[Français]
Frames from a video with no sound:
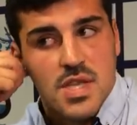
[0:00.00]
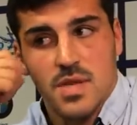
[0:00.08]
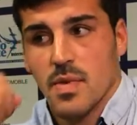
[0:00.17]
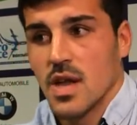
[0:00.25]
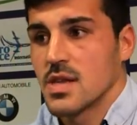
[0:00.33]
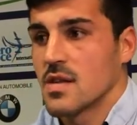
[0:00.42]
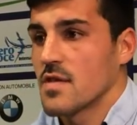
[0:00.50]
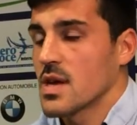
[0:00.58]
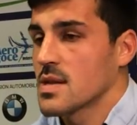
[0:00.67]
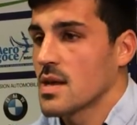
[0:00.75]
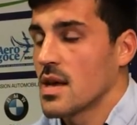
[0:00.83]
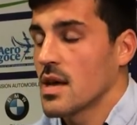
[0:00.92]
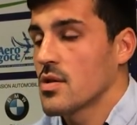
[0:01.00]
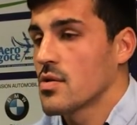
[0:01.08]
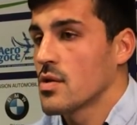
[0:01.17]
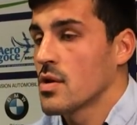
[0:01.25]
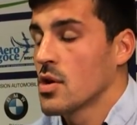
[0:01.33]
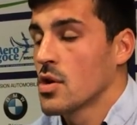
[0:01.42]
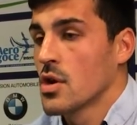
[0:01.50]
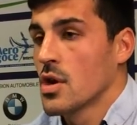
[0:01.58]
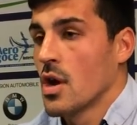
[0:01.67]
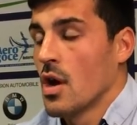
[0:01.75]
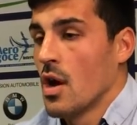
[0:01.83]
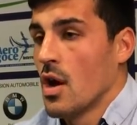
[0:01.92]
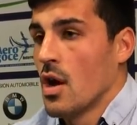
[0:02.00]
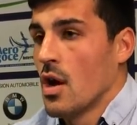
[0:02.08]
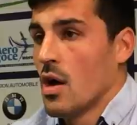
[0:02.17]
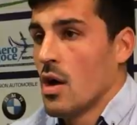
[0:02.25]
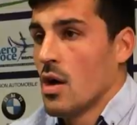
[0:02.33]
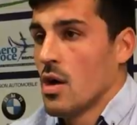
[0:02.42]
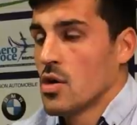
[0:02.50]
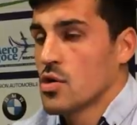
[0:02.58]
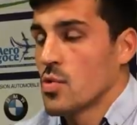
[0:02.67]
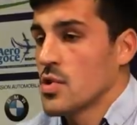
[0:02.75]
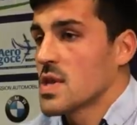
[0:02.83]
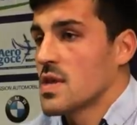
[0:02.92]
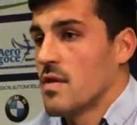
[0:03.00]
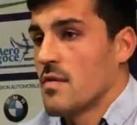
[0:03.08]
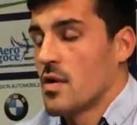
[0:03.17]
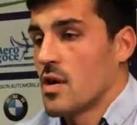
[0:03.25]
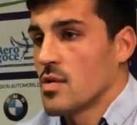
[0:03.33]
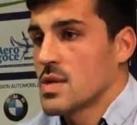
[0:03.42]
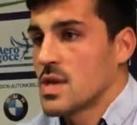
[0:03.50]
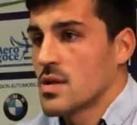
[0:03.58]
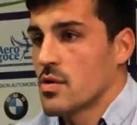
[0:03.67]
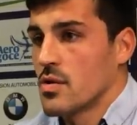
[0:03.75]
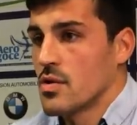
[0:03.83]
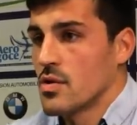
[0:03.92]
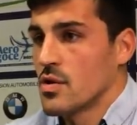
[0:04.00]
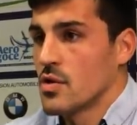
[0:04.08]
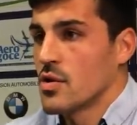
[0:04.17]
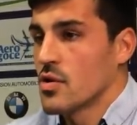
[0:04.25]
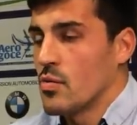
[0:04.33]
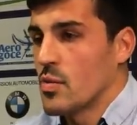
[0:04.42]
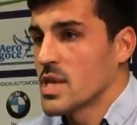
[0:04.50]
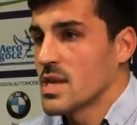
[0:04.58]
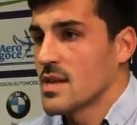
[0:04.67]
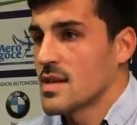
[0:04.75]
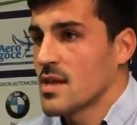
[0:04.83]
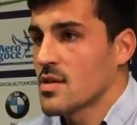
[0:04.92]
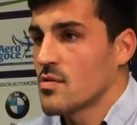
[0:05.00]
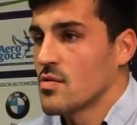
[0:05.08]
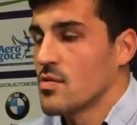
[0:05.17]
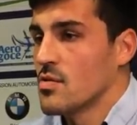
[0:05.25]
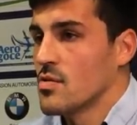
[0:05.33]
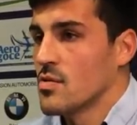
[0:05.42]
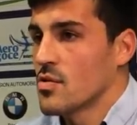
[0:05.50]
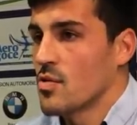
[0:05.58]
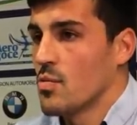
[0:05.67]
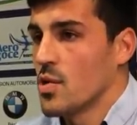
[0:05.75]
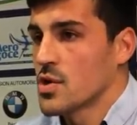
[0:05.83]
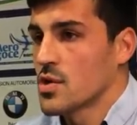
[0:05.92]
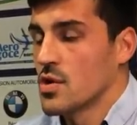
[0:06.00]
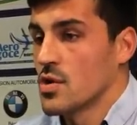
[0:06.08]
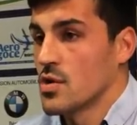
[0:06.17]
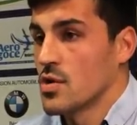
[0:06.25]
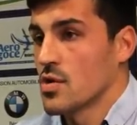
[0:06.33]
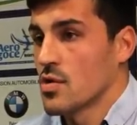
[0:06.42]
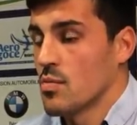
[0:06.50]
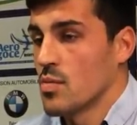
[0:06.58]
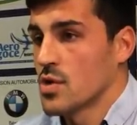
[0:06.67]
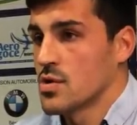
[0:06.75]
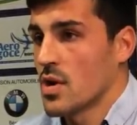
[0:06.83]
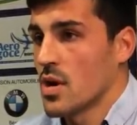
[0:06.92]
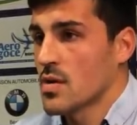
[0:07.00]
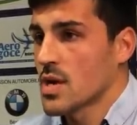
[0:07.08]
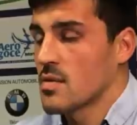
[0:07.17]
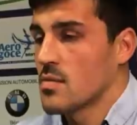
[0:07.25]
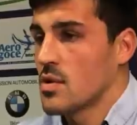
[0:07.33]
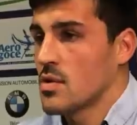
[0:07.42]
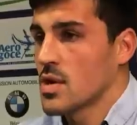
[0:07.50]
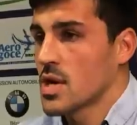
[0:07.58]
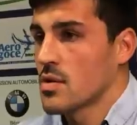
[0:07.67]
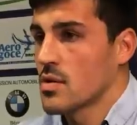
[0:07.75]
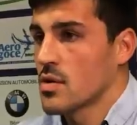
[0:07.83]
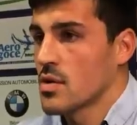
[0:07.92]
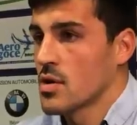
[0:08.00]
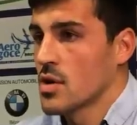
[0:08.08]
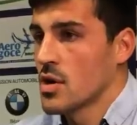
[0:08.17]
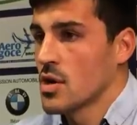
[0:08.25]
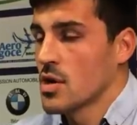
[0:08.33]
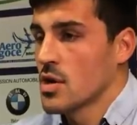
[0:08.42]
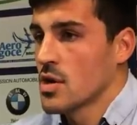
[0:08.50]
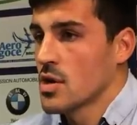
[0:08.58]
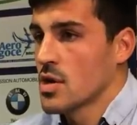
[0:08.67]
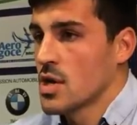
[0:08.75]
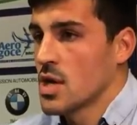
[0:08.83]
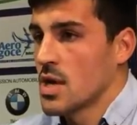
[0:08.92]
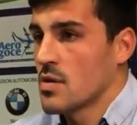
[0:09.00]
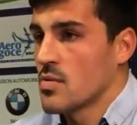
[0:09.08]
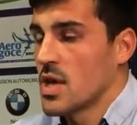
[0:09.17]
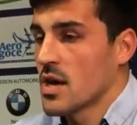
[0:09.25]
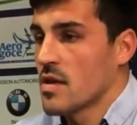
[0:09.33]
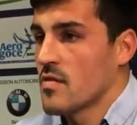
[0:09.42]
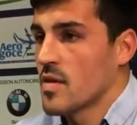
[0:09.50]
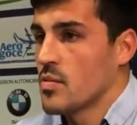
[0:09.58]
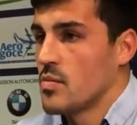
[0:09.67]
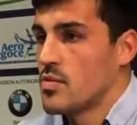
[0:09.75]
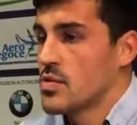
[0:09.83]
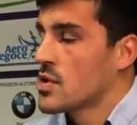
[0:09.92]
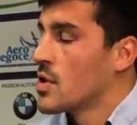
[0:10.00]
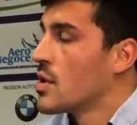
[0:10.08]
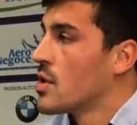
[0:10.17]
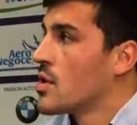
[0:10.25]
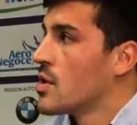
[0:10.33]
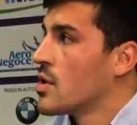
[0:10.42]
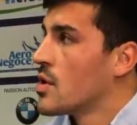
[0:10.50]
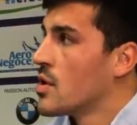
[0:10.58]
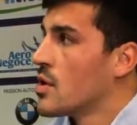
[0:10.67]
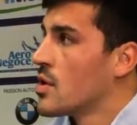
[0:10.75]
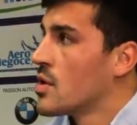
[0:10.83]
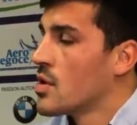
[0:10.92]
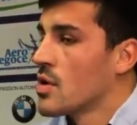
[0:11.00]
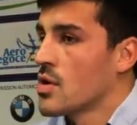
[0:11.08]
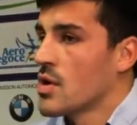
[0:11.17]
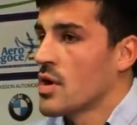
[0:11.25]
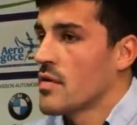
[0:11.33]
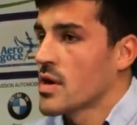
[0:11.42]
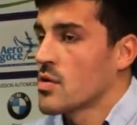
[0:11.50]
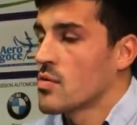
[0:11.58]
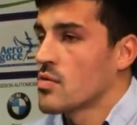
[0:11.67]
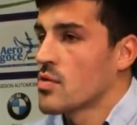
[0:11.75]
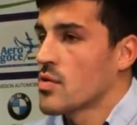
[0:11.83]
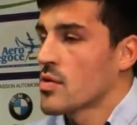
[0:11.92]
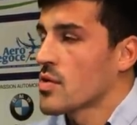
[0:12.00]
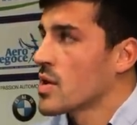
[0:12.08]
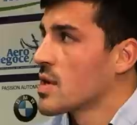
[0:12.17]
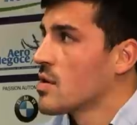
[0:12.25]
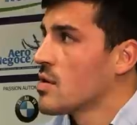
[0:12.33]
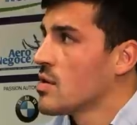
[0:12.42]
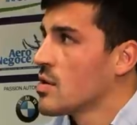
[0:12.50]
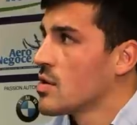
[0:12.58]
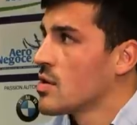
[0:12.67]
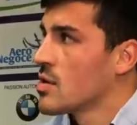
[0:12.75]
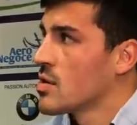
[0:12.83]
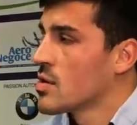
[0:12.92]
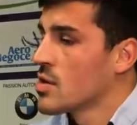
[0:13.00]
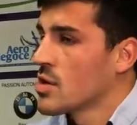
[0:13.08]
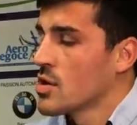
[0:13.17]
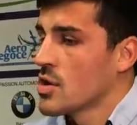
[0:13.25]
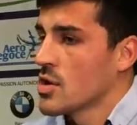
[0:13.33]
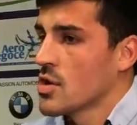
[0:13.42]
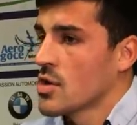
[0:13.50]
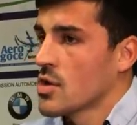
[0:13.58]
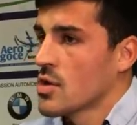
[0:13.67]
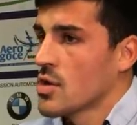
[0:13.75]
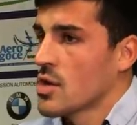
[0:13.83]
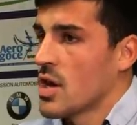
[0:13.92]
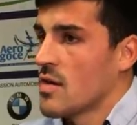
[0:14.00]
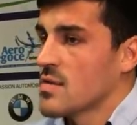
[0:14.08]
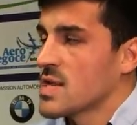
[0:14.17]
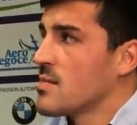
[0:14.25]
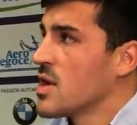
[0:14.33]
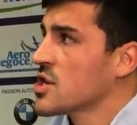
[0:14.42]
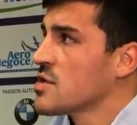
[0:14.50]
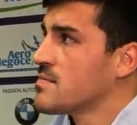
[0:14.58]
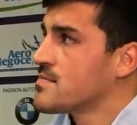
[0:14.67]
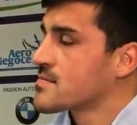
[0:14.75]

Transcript: mise par les adversaires de... Je pense qu'il va falloir aussi qu'on baisse la tête, qu'on bosse, qu'on bosse dur à l'entraînement et que et qu'on arrive un peu plus avec le couteau entre les dents avant ces matchs.